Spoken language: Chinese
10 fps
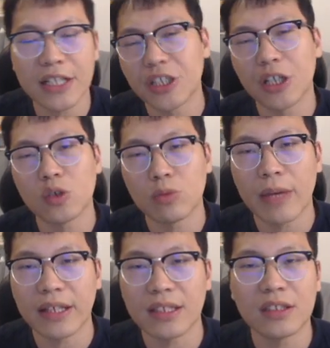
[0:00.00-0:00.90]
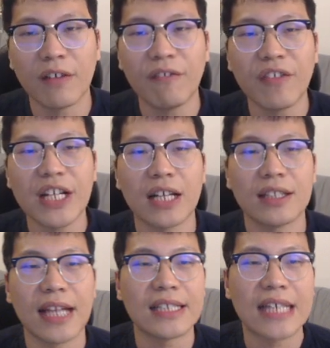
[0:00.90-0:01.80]
但是这个局面已经非常
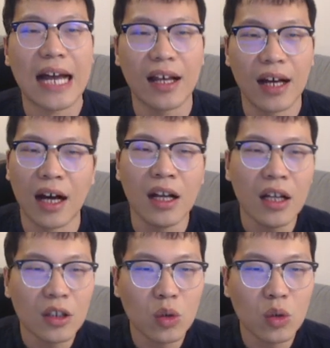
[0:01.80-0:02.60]
的难下了啊。